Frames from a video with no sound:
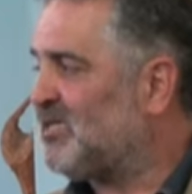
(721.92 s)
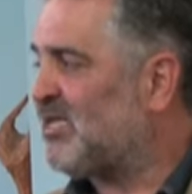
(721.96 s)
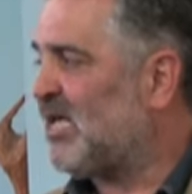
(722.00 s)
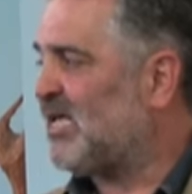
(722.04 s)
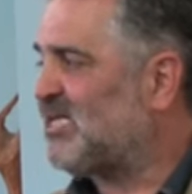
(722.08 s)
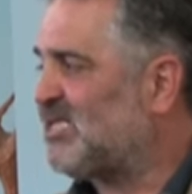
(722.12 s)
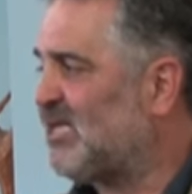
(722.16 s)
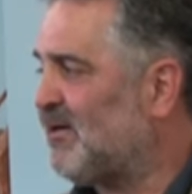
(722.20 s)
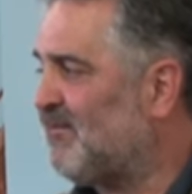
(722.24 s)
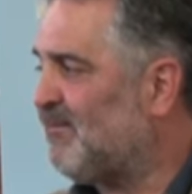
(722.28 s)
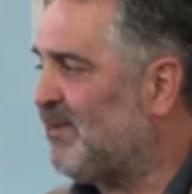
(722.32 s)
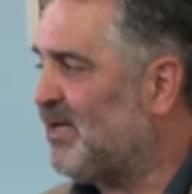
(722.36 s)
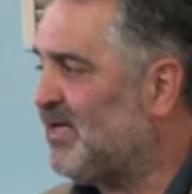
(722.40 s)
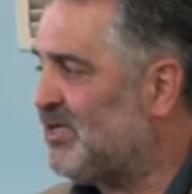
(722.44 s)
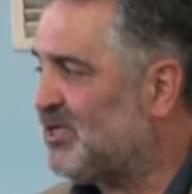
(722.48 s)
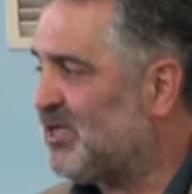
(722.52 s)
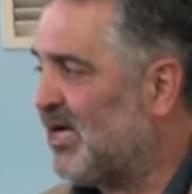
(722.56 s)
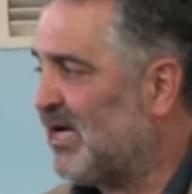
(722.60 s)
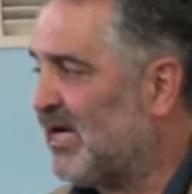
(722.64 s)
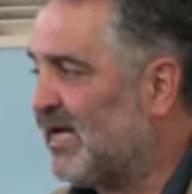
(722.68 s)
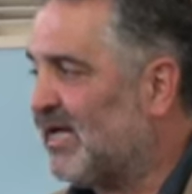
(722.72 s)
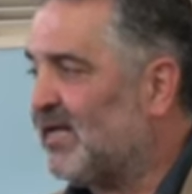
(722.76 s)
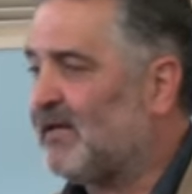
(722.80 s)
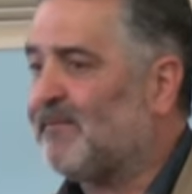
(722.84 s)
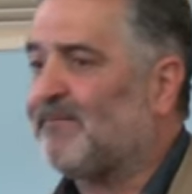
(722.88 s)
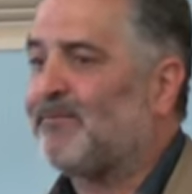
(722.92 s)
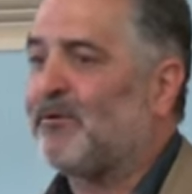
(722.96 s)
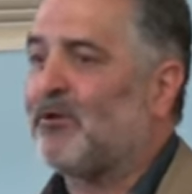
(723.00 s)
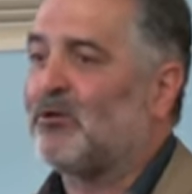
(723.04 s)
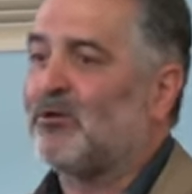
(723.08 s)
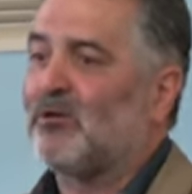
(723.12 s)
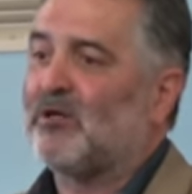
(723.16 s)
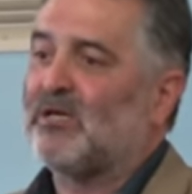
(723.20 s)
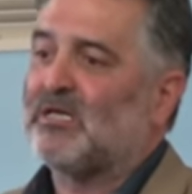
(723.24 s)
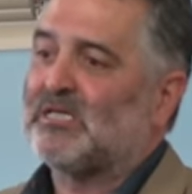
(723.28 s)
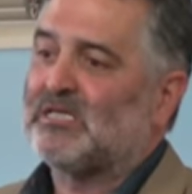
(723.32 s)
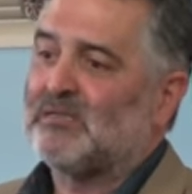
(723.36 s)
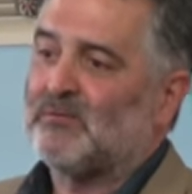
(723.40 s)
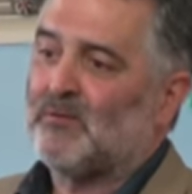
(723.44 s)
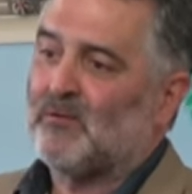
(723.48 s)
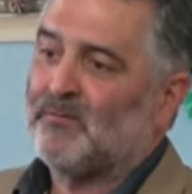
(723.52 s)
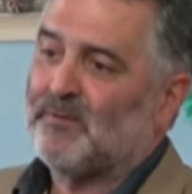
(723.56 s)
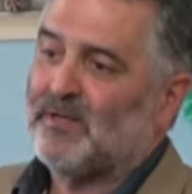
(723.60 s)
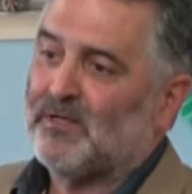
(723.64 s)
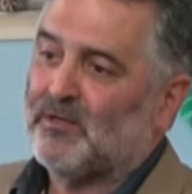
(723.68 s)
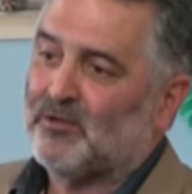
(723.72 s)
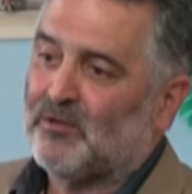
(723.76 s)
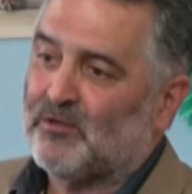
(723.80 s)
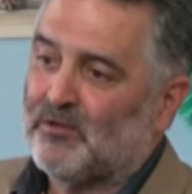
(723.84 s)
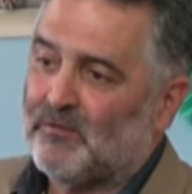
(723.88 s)
esta semilla que de pronto en ese
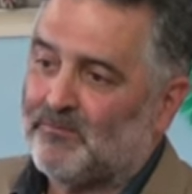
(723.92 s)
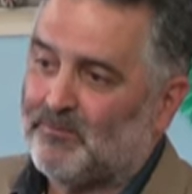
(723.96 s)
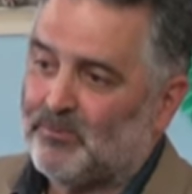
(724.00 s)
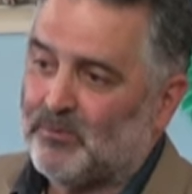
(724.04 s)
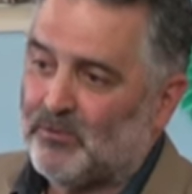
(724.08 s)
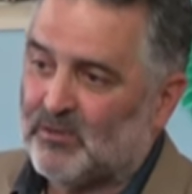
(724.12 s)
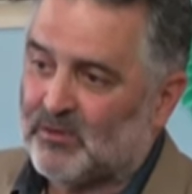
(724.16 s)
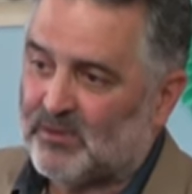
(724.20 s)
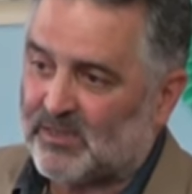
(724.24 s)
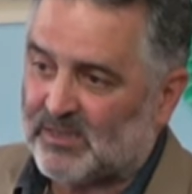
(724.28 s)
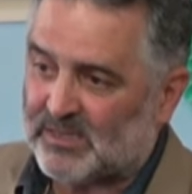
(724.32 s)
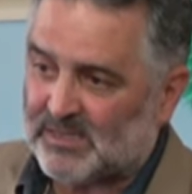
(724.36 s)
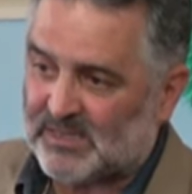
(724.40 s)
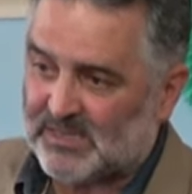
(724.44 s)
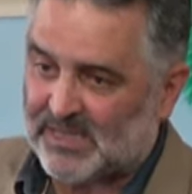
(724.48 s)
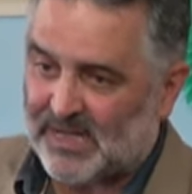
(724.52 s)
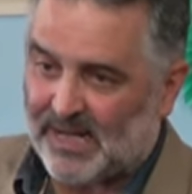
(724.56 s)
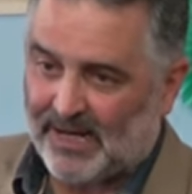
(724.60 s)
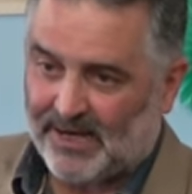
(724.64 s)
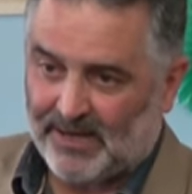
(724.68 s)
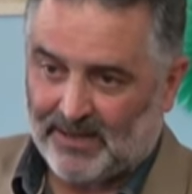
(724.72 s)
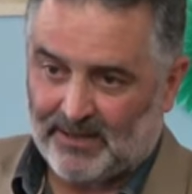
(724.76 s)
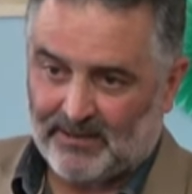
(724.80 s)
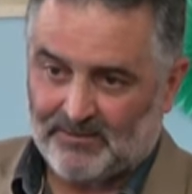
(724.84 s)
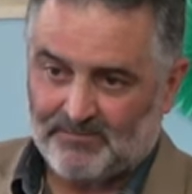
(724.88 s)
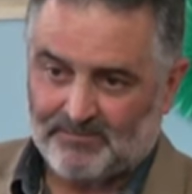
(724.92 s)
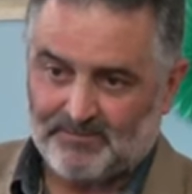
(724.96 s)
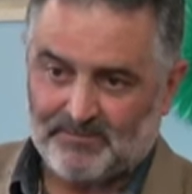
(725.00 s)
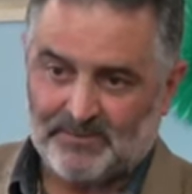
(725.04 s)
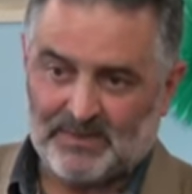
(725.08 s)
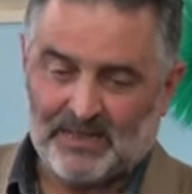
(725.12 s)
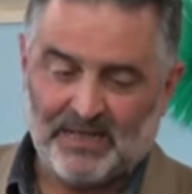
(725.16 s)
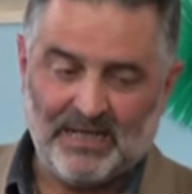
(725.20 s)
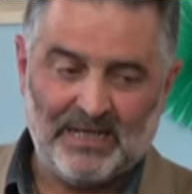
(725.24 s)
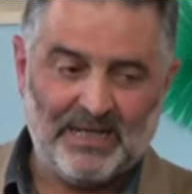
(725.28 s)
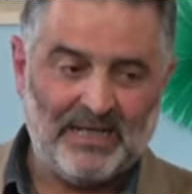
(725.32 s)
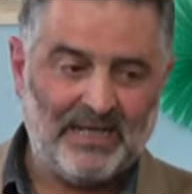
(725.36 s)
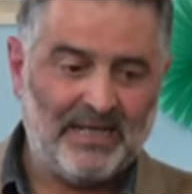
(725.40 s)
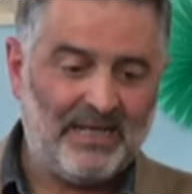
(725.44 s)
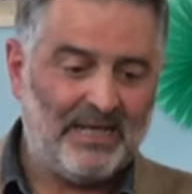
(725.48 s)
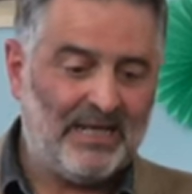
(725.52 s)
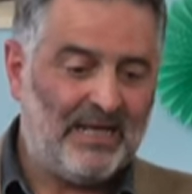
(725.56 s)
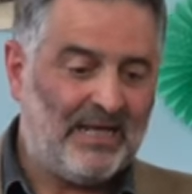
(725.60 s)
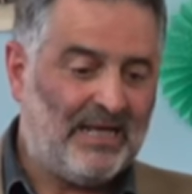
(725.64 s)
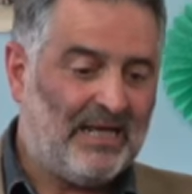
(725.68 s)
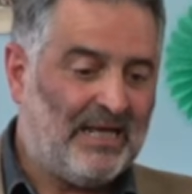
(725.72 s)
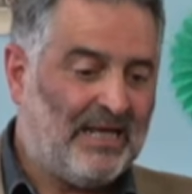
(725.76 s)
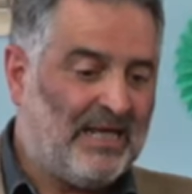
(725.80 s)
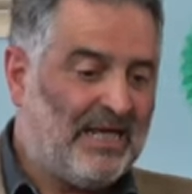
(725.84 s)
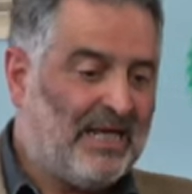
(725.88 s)
momento no pudo crecer.
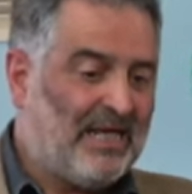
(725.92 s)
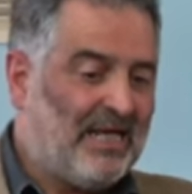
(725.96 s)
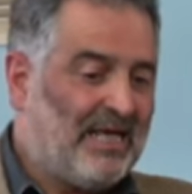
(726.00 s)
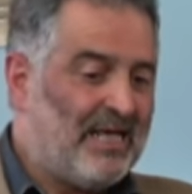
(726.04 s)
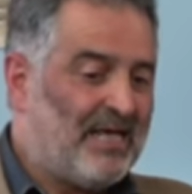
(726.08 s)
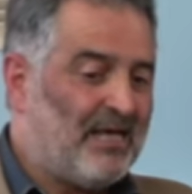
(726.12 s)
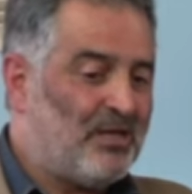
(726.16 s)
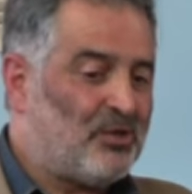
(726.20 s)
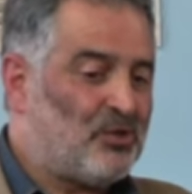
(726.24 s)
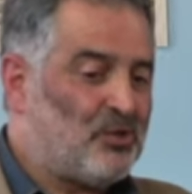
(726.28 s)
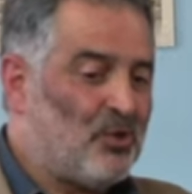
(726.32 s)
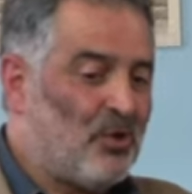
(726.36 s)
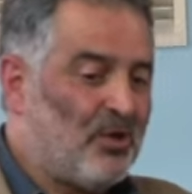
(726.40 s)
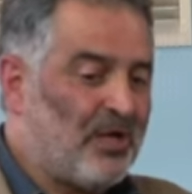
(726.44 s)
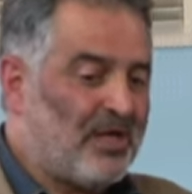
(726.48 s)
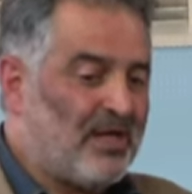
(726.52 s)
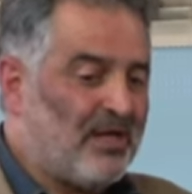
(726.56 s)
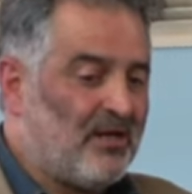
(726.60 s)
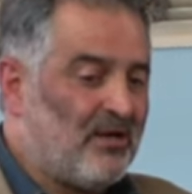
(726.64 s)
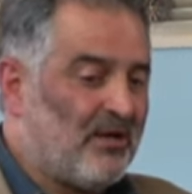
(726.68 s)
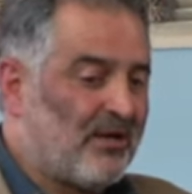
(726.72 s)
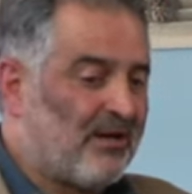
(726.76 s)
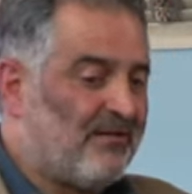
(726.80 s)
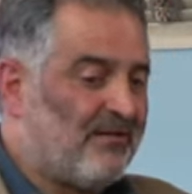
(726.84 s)
Y yo hoy quiero